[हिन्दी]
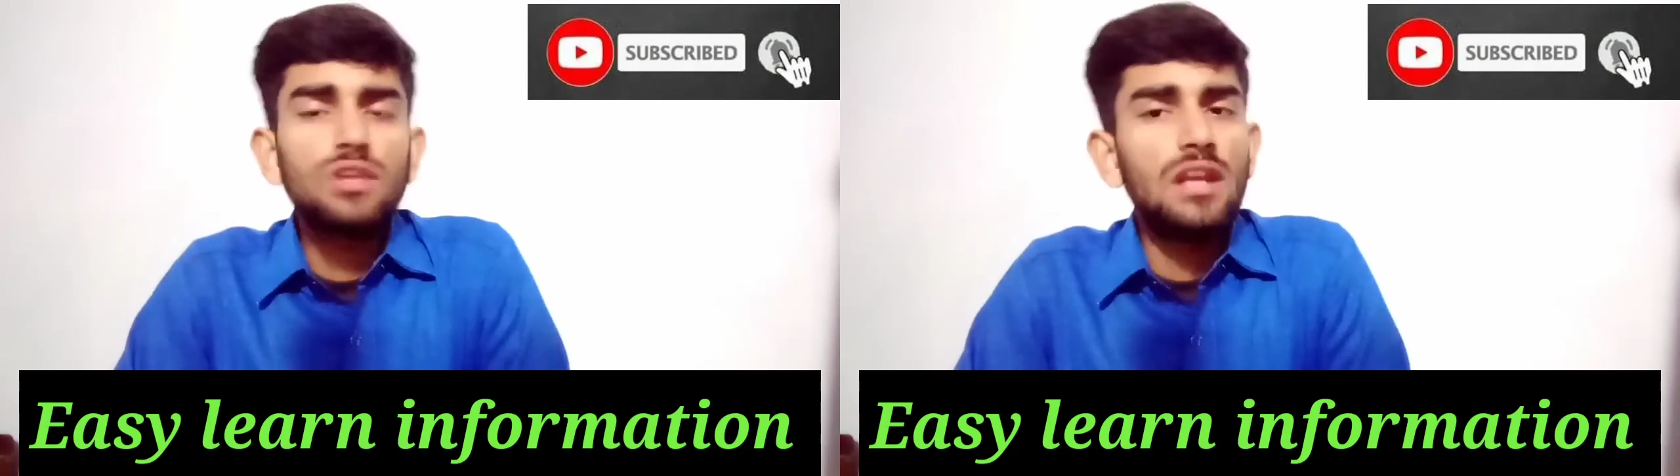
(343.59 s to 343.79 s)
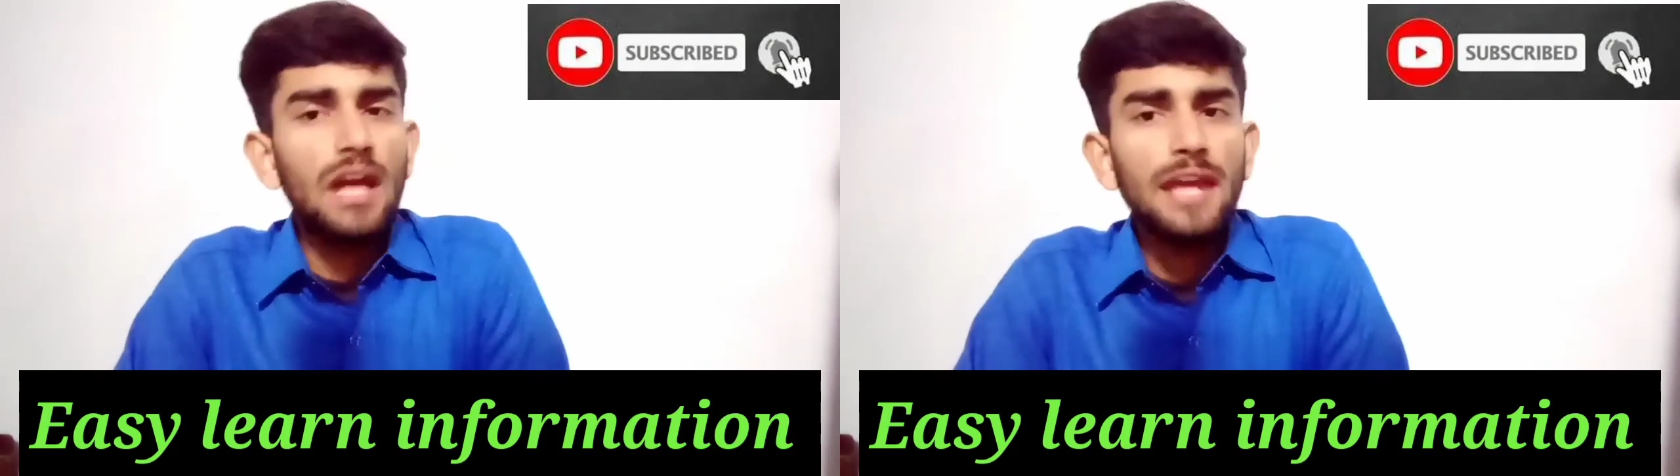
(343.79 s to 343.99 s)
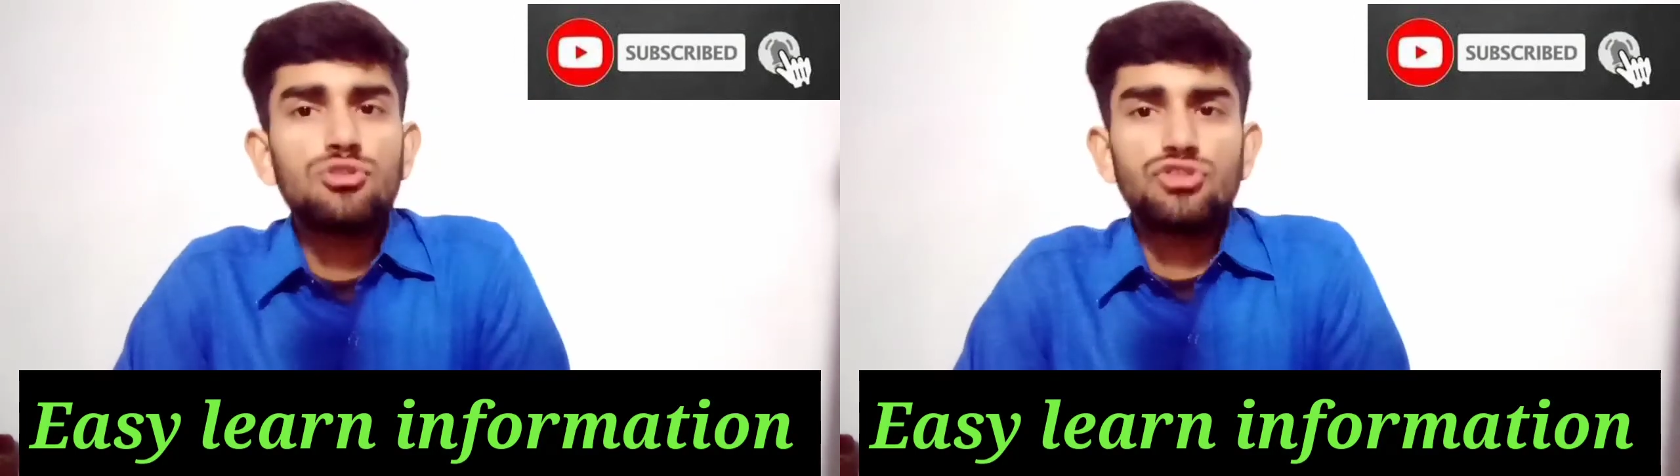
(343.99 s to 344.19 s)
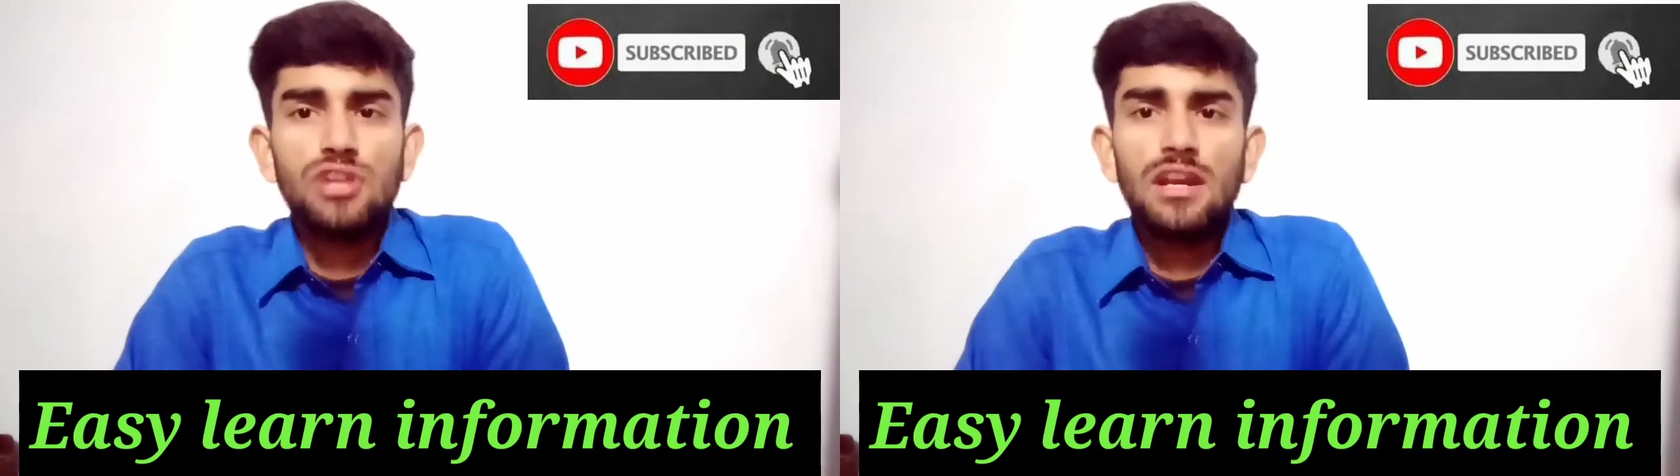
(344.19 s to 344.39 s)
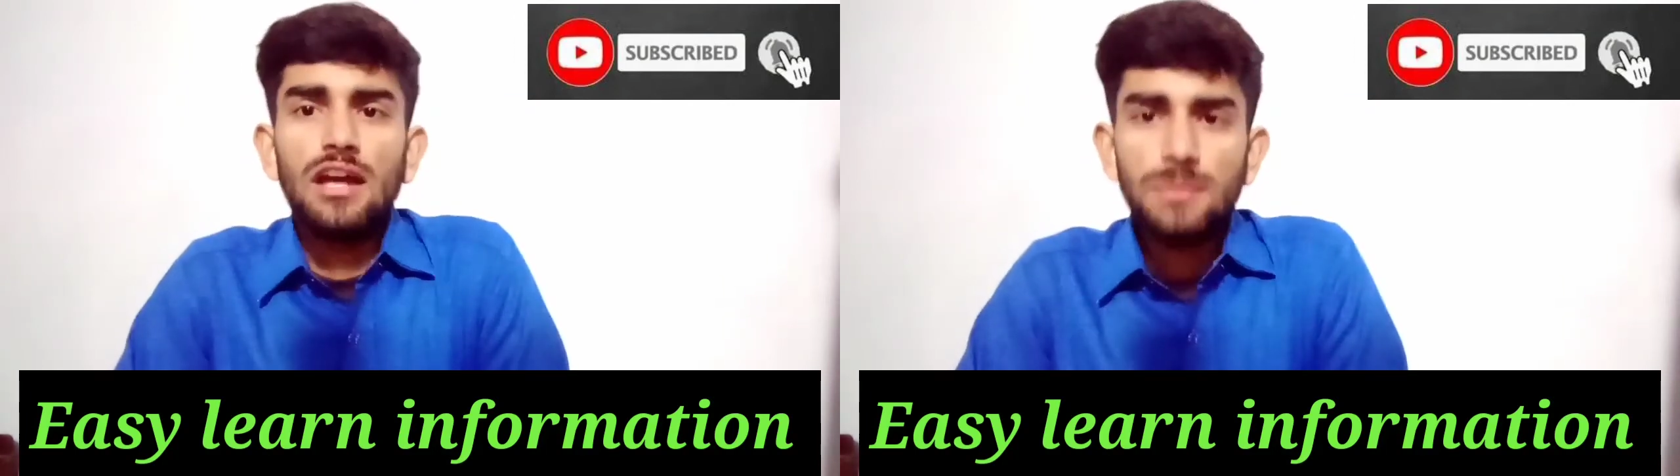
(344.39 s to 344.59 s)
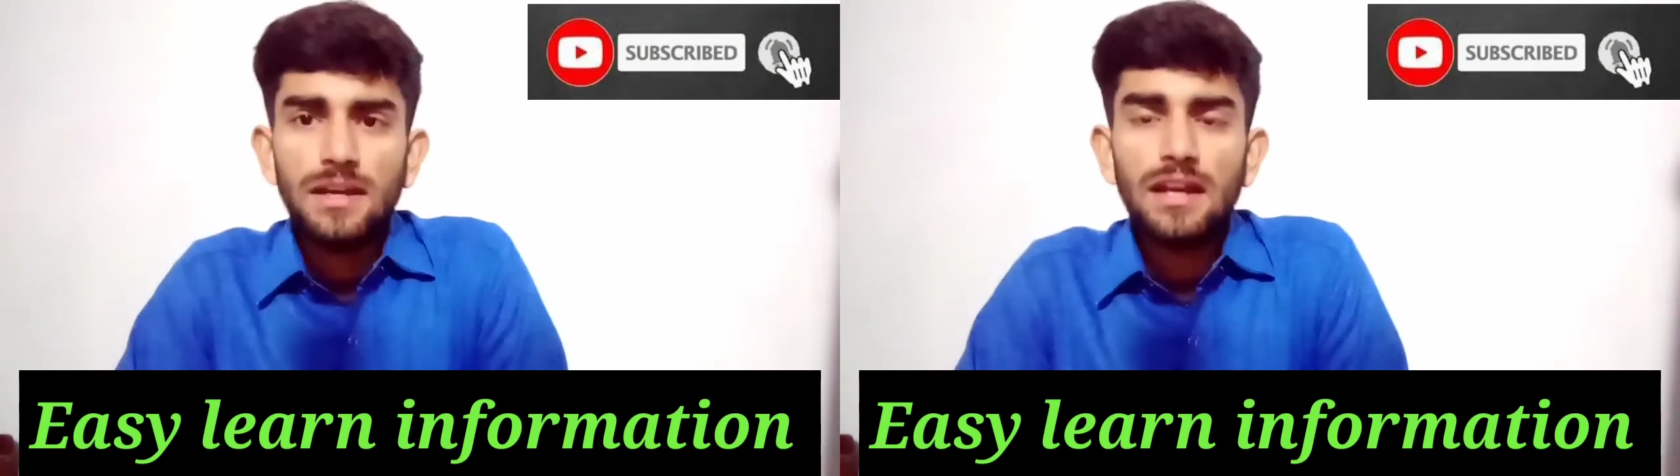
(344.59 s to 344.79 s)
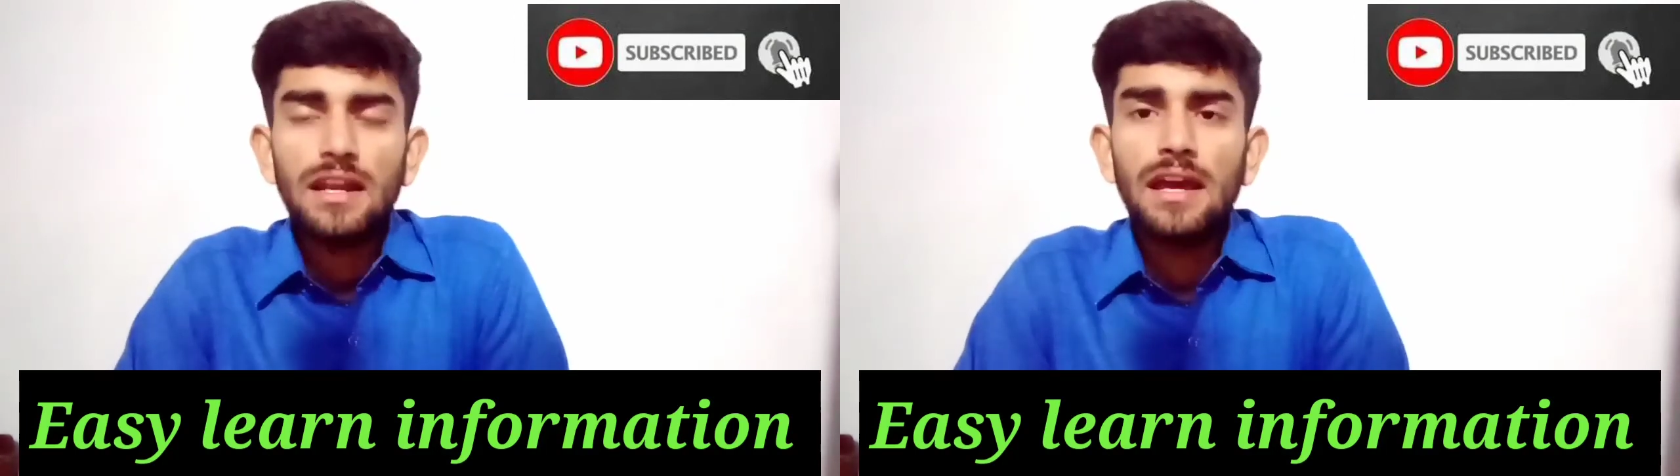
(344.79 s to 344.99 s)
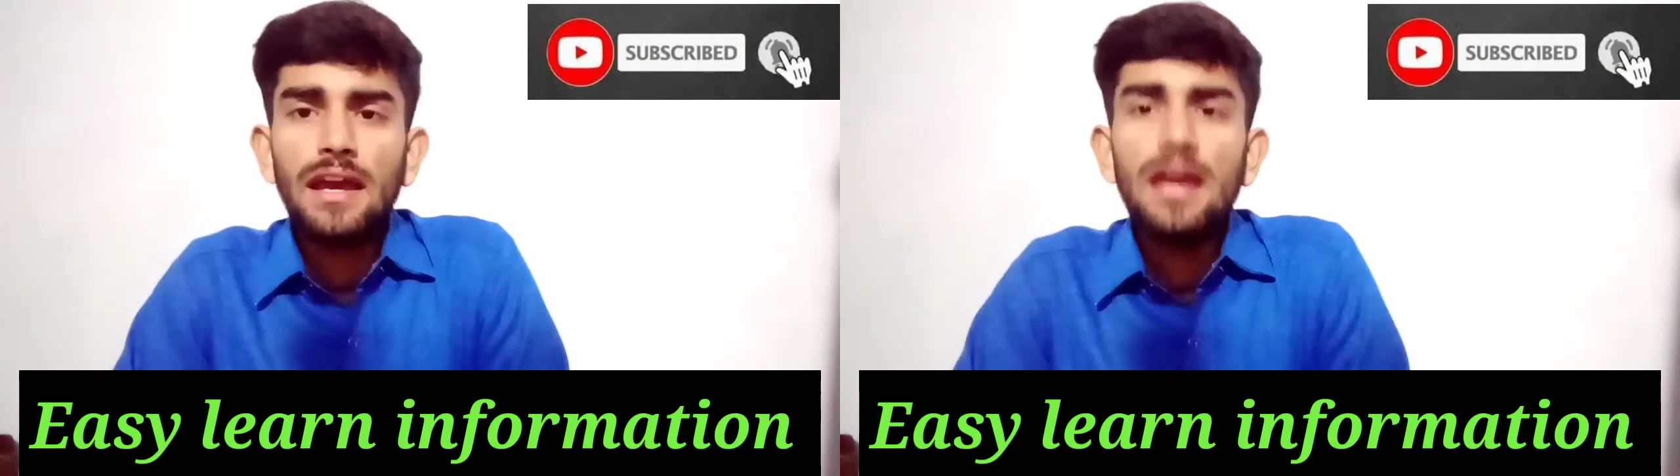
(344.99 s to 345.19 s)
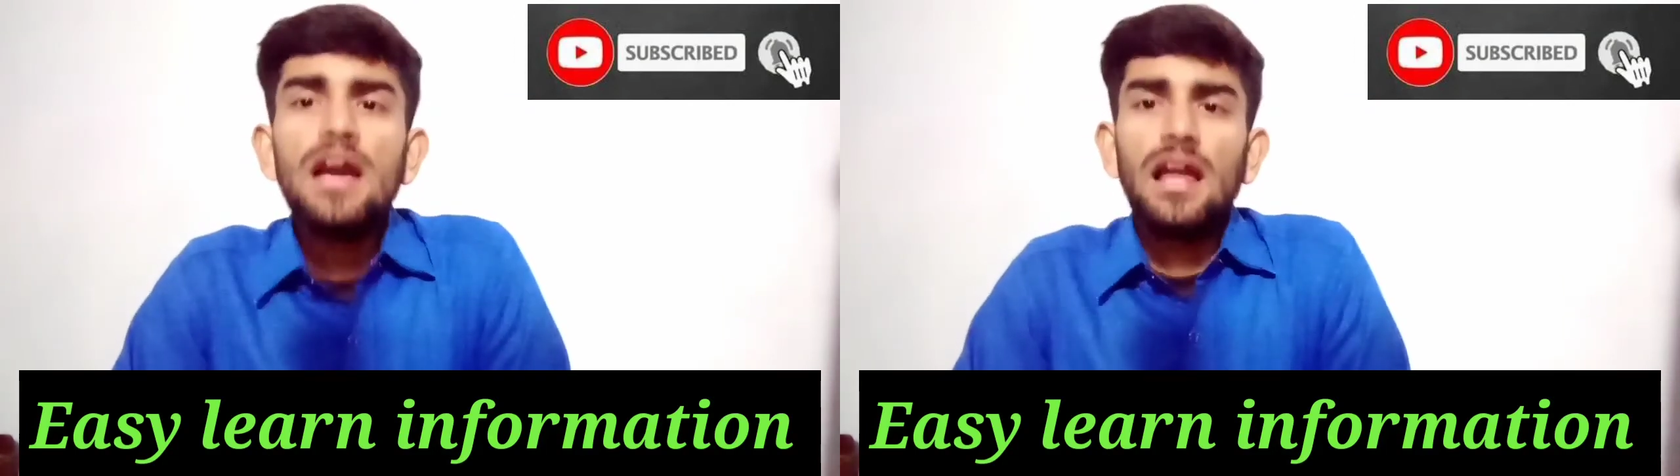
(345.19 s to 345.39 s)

उसे लाइक और शेयर लाजमी करना है